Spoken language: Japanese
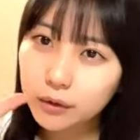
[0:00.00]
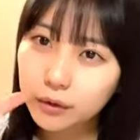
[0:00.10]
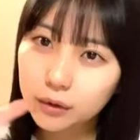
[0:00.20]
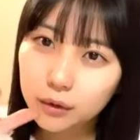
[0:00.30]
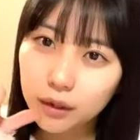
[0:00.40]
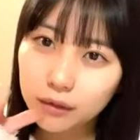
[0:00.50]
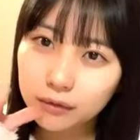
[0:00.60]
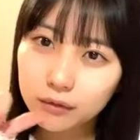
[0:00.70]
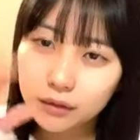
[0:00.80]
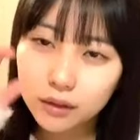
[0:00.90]
ンジュースとか
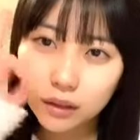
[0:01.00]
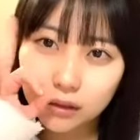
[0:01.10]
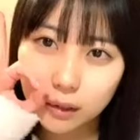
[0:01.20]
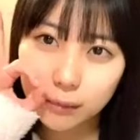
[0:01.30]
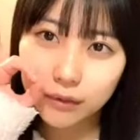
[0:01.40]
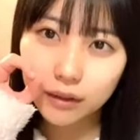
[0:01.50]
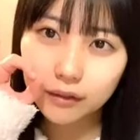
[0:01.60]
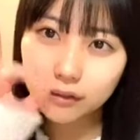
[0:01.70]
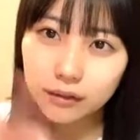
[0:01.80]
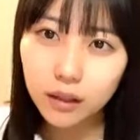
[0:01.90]
サクタベは
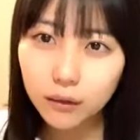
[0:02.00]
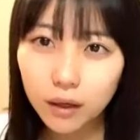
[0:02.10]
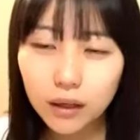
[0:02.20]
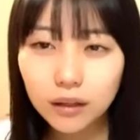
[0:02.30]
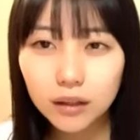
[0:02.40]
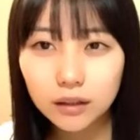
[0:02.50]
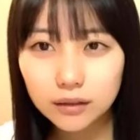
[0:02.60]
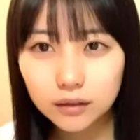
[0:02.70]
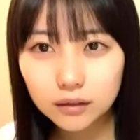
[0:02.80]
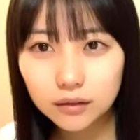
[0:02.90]
結構簡
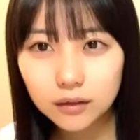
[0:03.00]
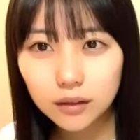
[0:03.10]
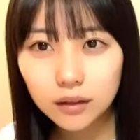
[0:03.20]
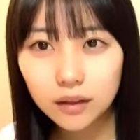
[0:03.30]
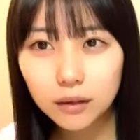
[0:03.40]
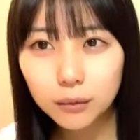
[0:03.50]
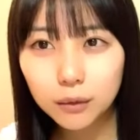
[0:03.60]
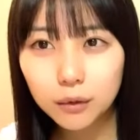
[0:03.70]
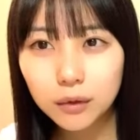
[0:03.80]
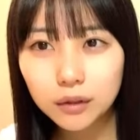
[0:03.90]
単で
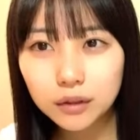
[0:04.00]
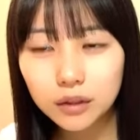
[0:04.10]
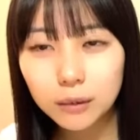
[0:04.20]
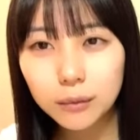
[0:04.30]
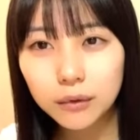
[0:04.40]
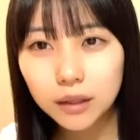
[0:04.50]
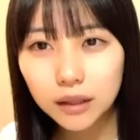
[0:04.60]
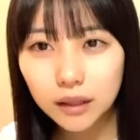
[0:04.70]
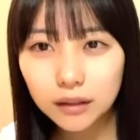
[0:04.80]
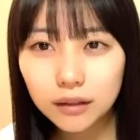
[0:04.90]
も恋するリボンは意
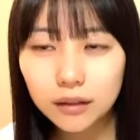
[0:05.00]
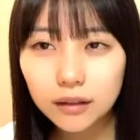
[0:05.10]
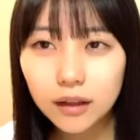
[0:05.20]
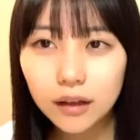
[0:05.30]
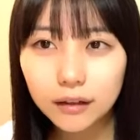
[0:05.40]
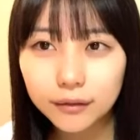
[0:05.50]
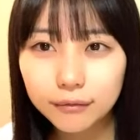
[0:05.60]
外だったな